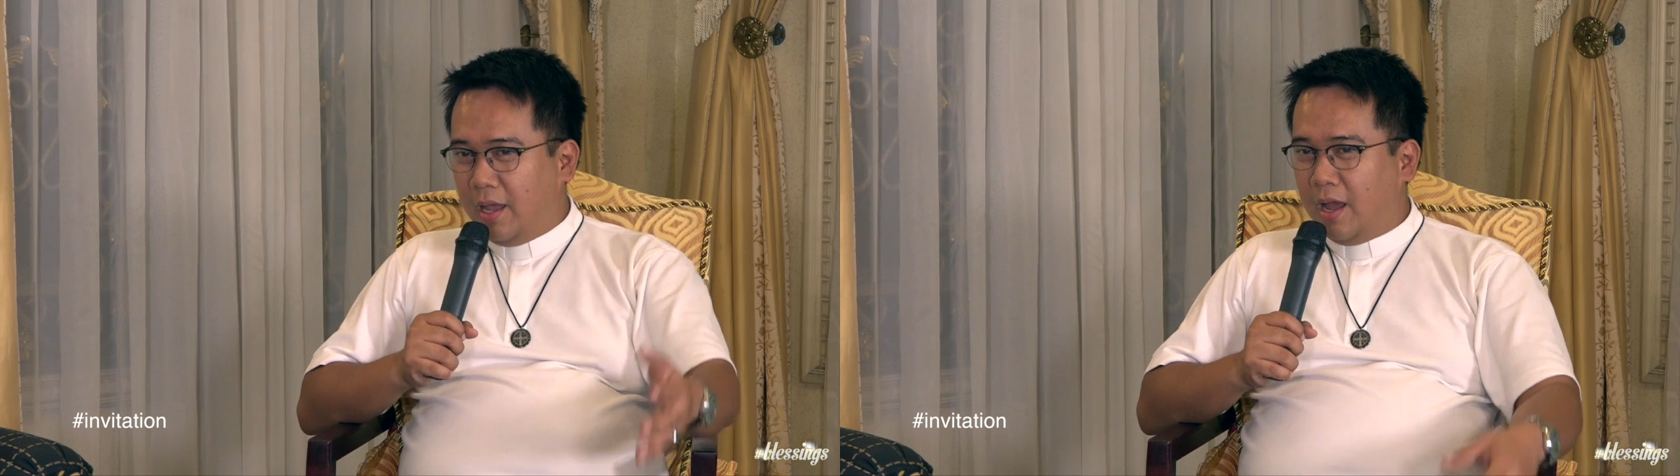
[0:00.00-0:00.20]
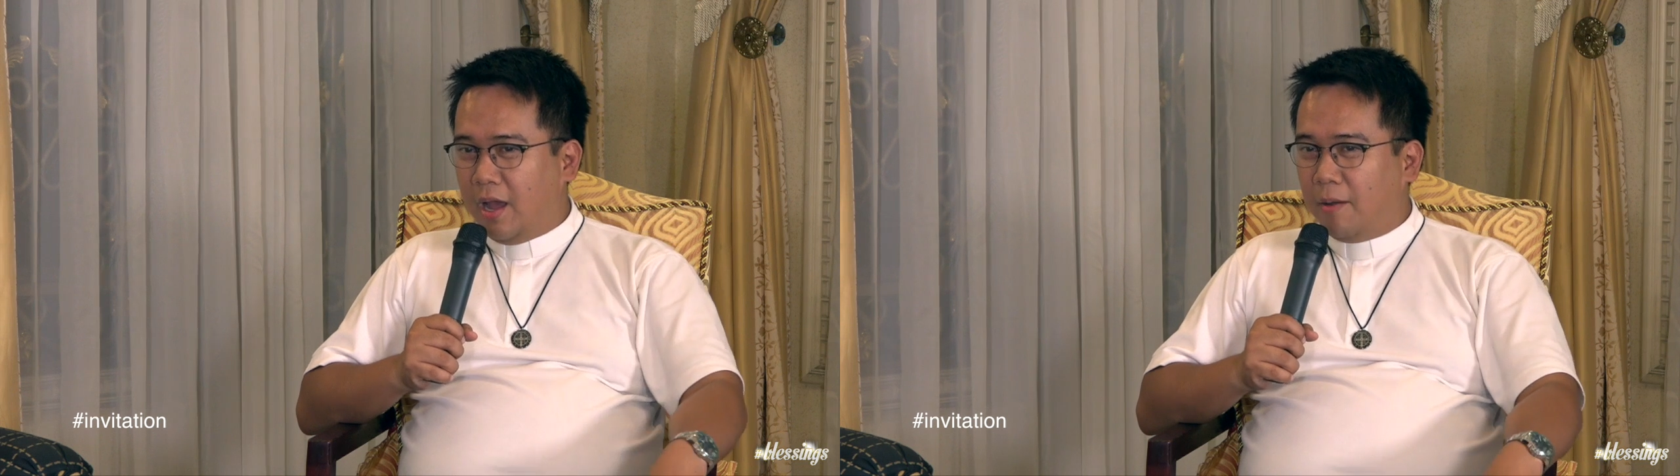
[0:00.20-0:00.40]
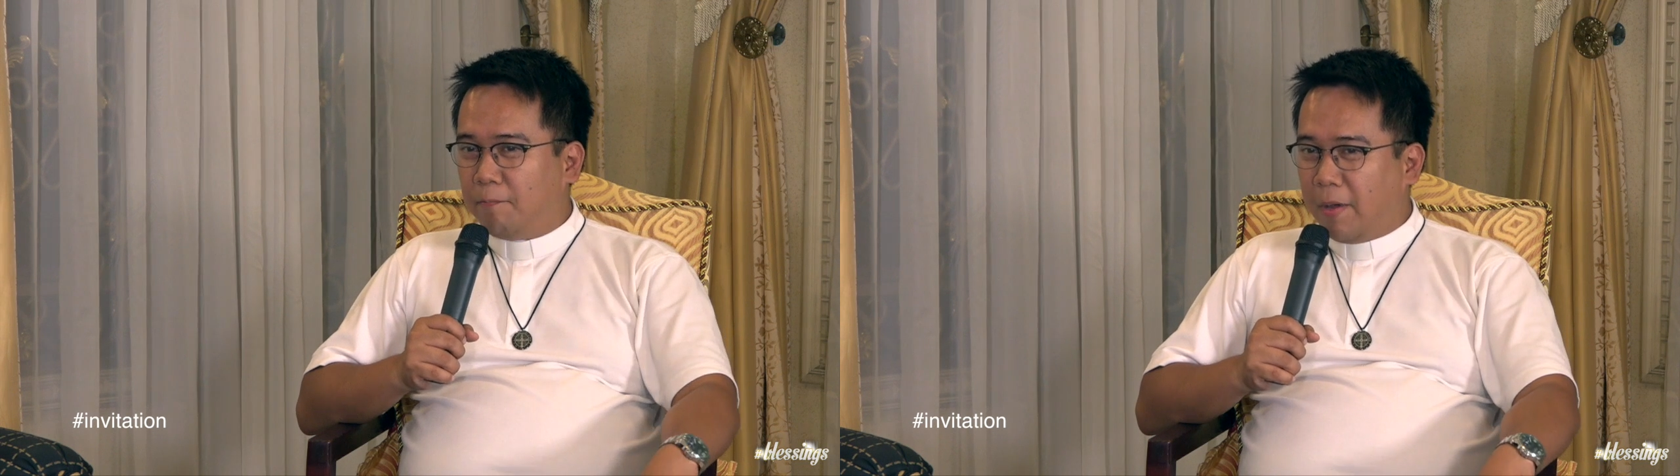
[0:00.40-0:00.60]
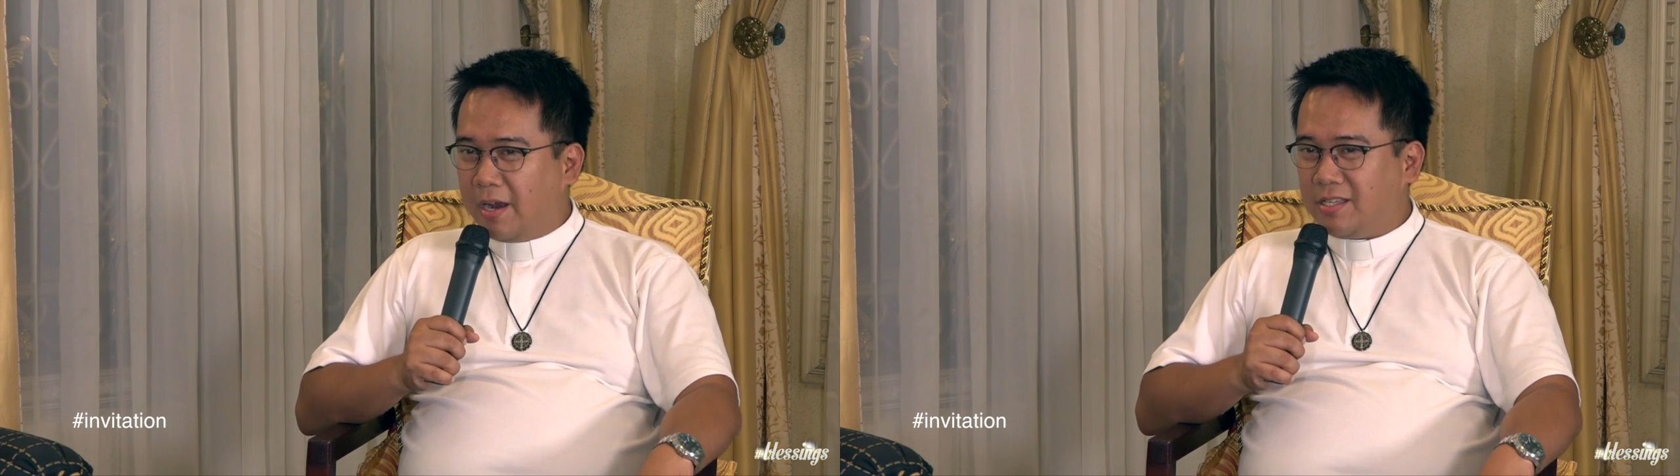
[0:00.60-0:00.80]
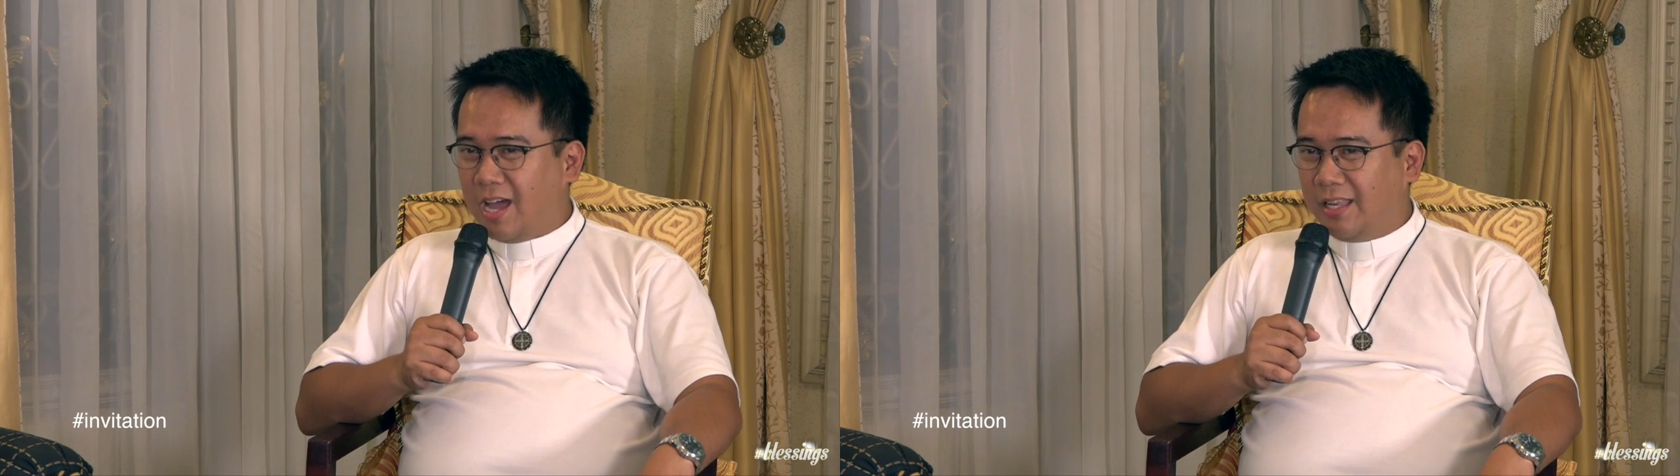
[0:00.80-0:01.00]
uh,
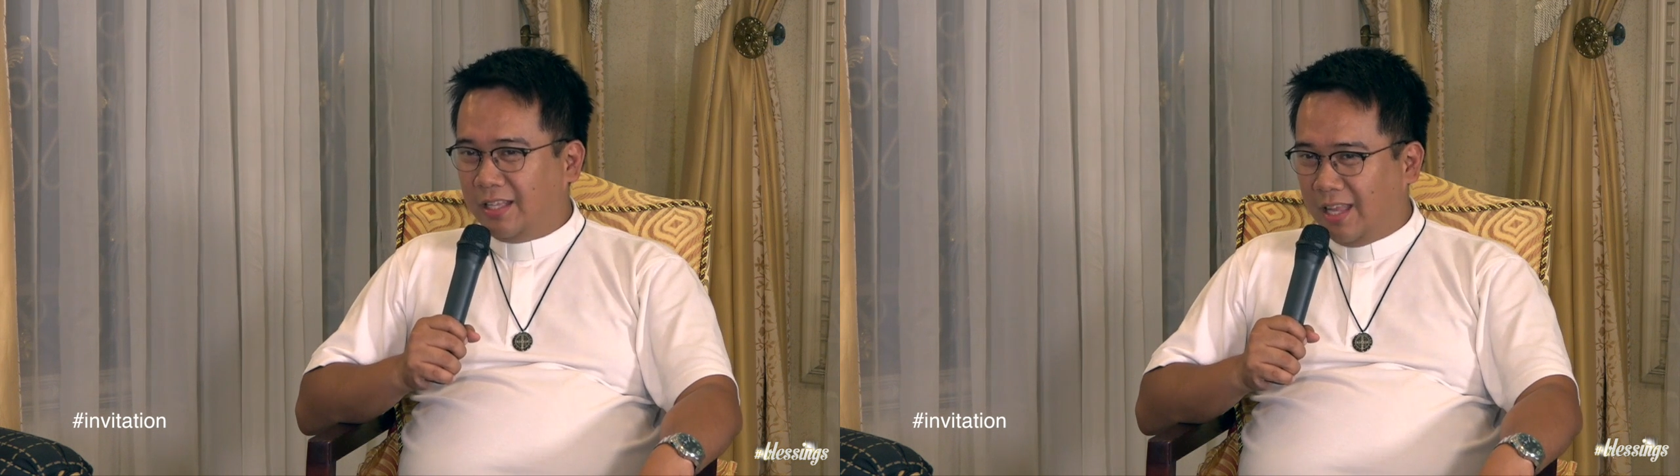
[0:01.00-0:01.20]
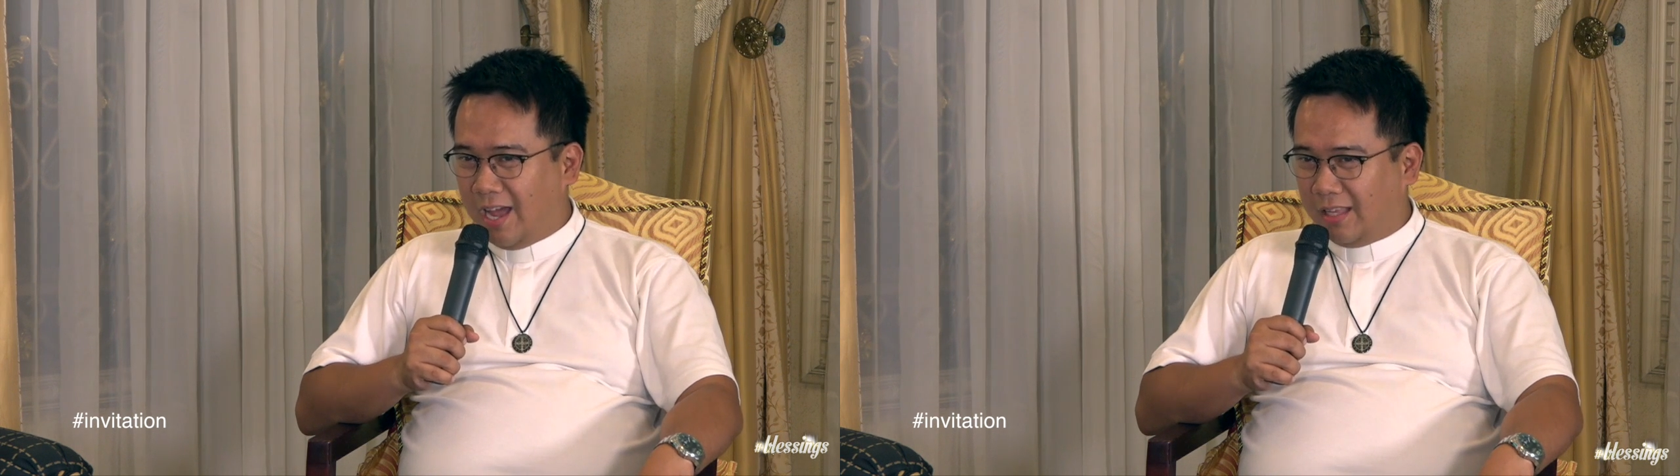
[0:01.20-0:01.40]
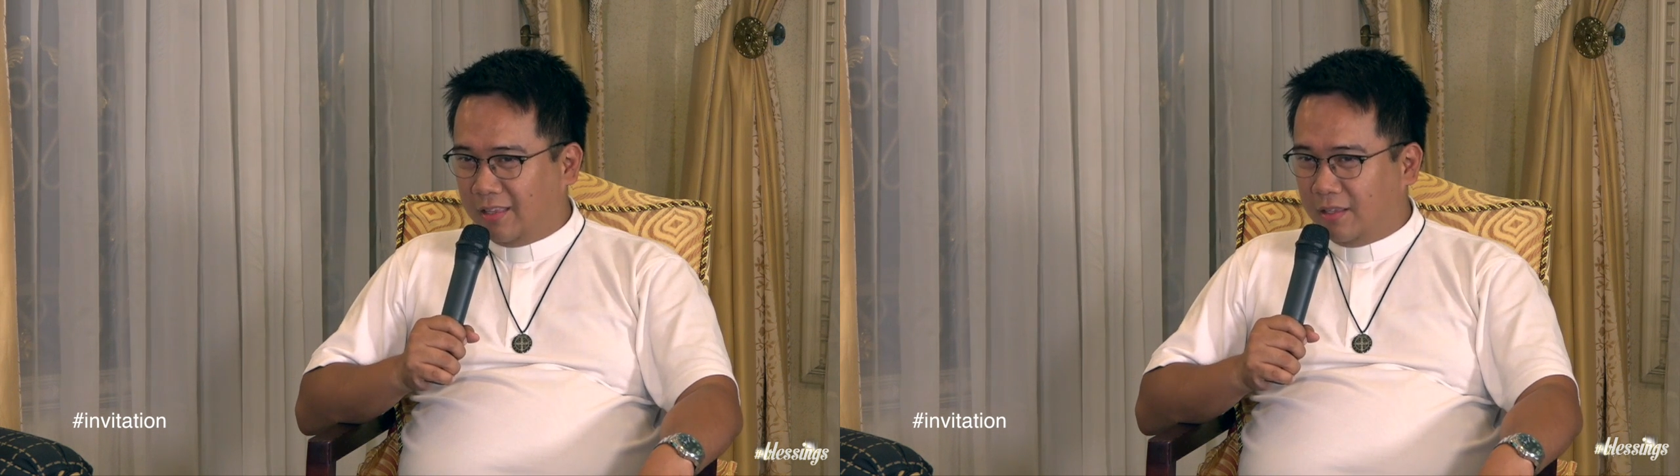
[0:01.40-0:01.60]
para sa ating lahat.